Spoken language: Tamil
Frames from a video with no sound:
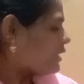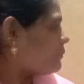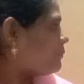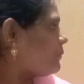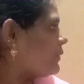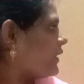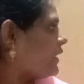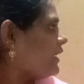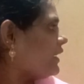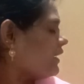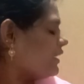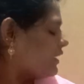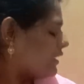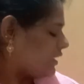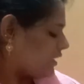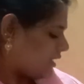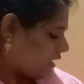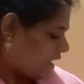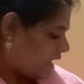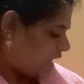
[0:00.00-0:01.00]
இப்போ
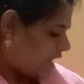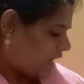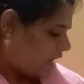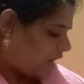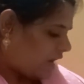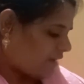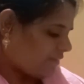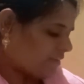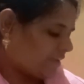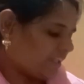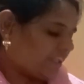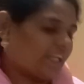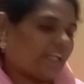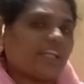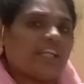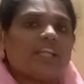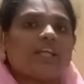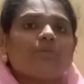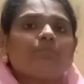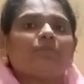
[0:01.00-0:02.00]
அவர்
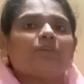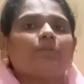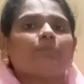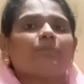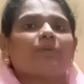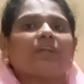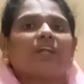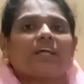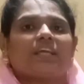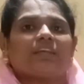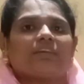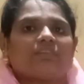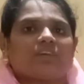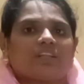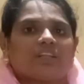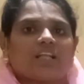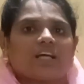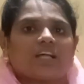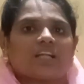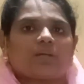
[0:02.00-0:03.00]
என்ன மீட்பராக இங்கே
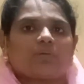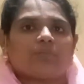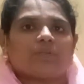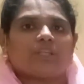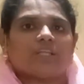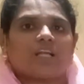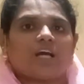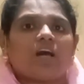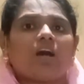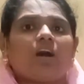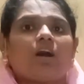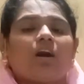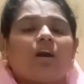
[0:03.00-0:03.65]
வந்தார் அப்படின்னா